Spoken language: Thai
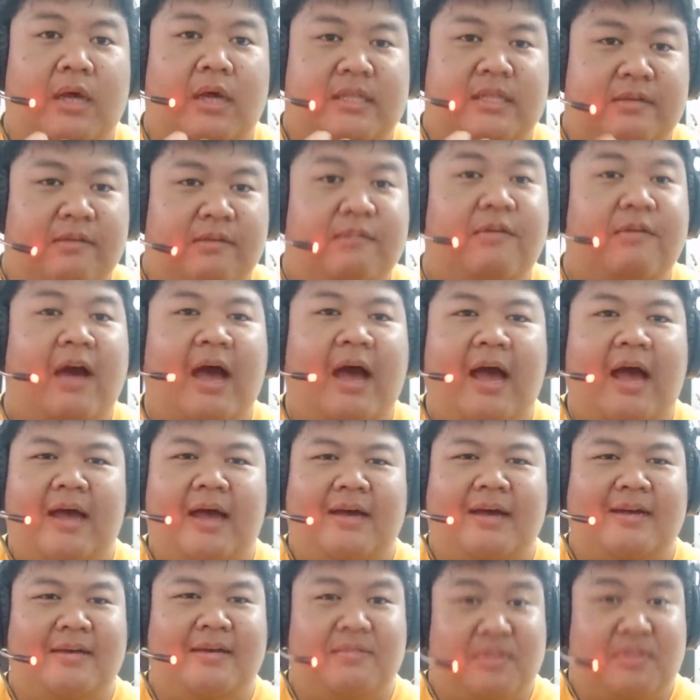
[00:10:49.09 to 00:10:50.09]
วงๆกับสีฟ้า
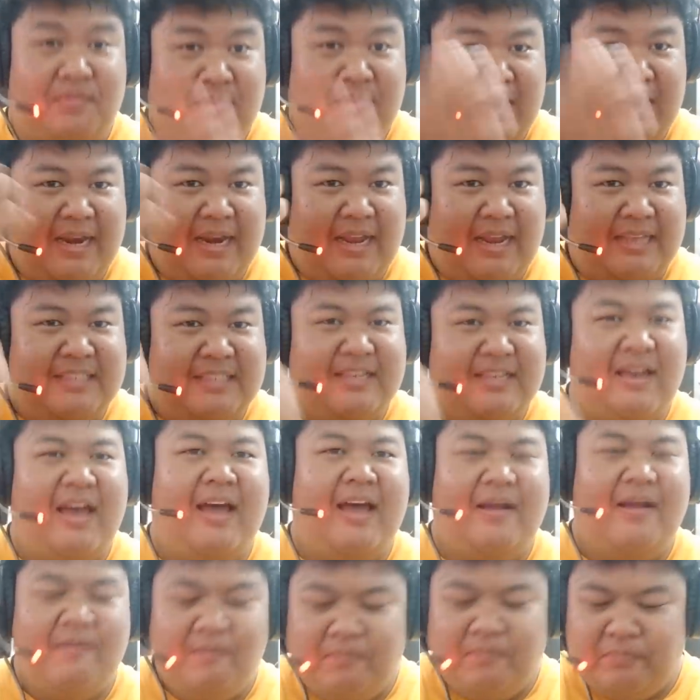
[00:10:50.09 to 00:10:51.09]
เออมันจะมีแค่นั้นใช่
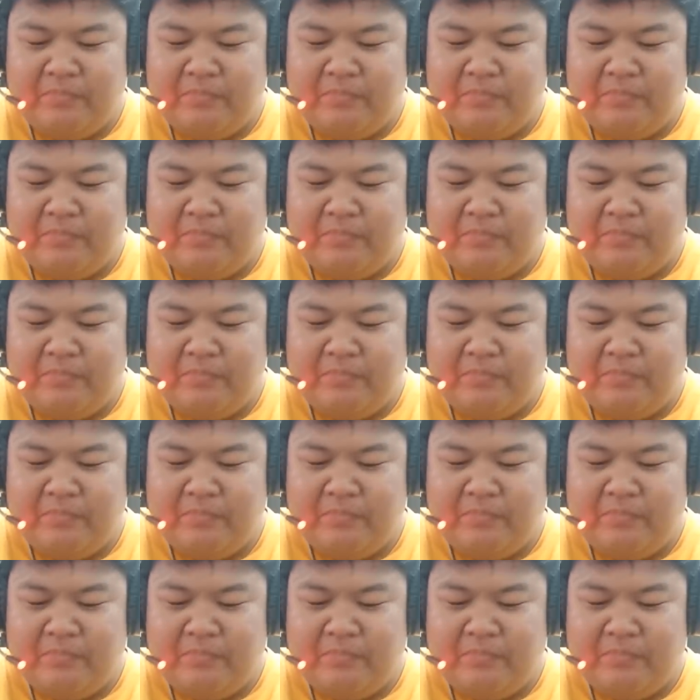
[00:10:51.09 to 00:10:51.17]
ป่ะ